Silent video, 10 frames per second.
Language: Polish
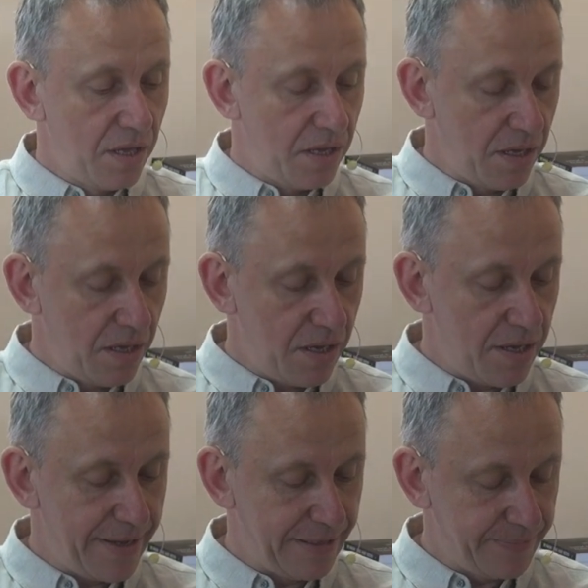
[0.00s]

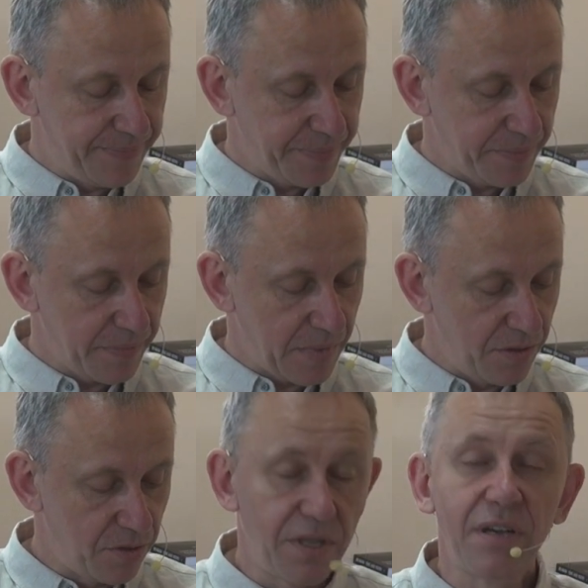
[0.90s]
E,
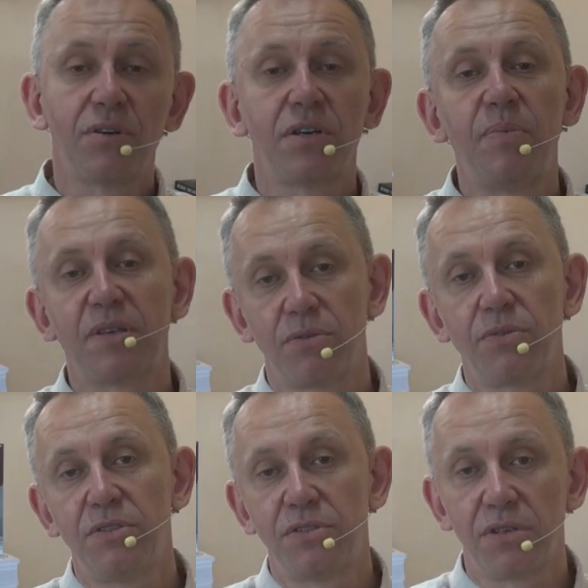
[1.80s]
do tego chyba
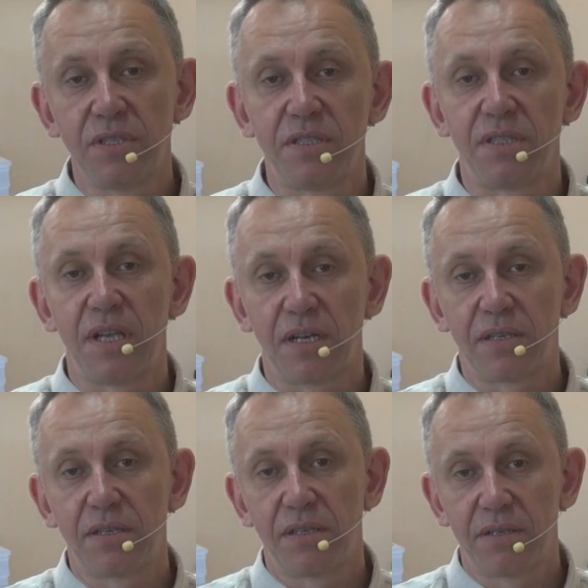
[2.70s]
są historycy,
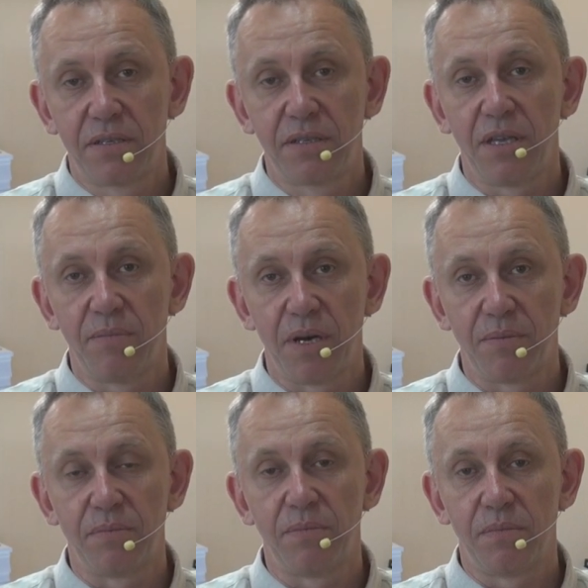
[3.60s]
takie
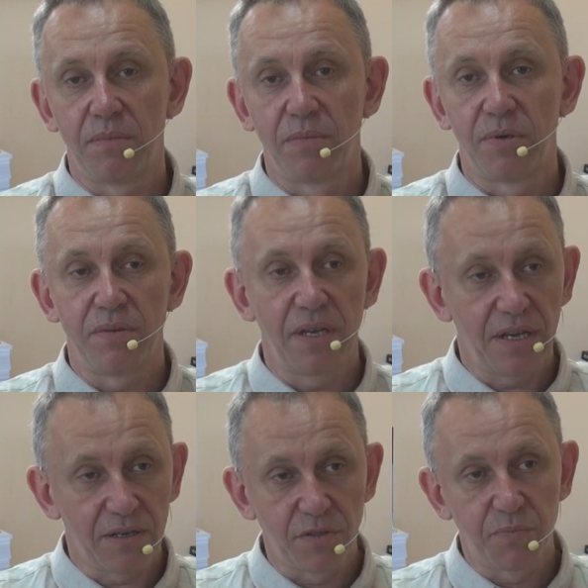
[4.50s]
mam, bo ja
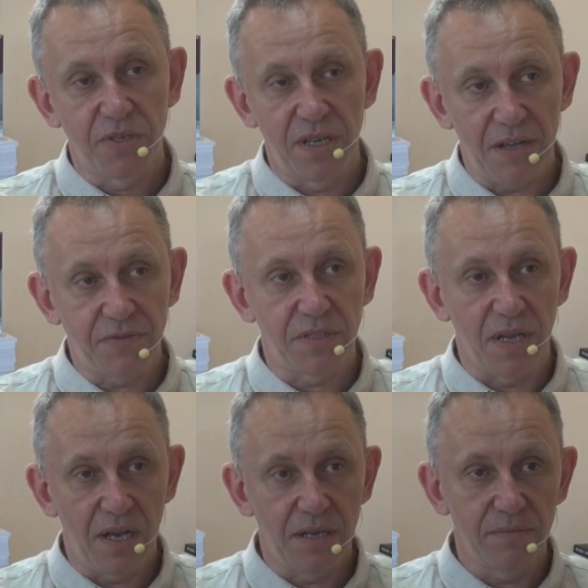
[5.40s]
jako
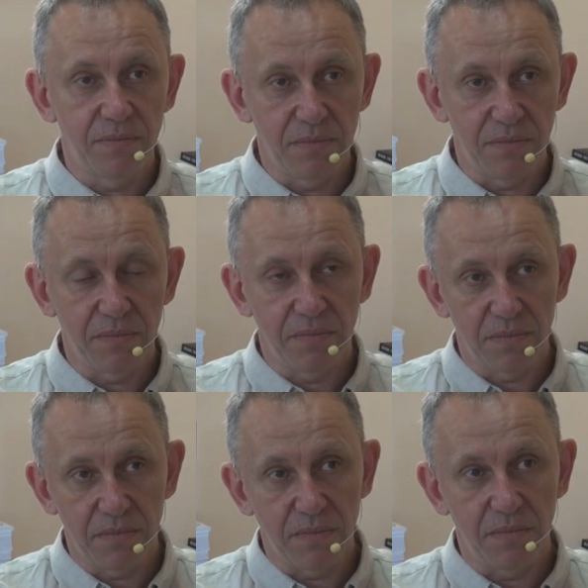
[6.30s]
sprzedawca
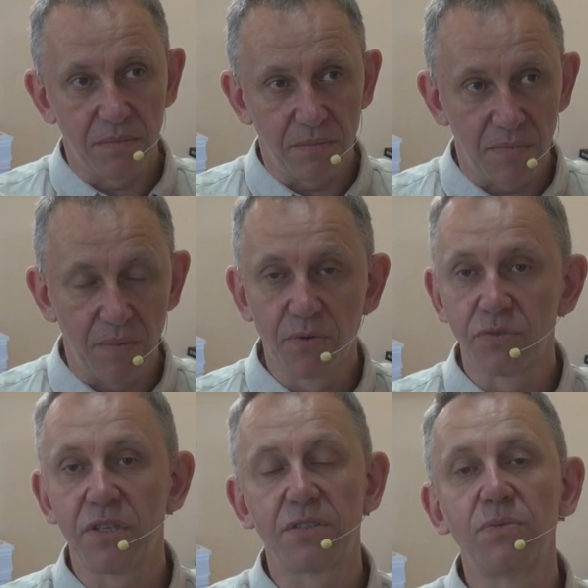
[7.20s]
mam
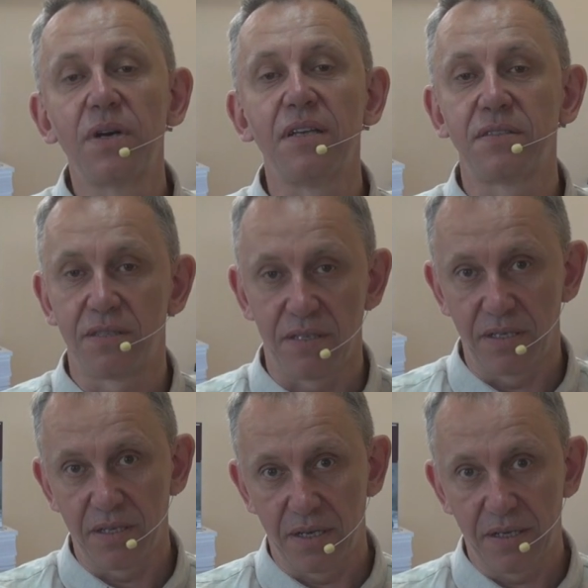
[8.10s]
różne sugestie,
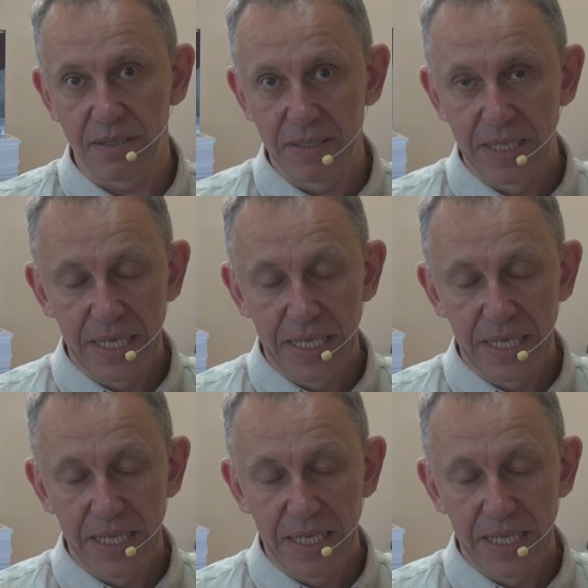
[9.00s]
tak?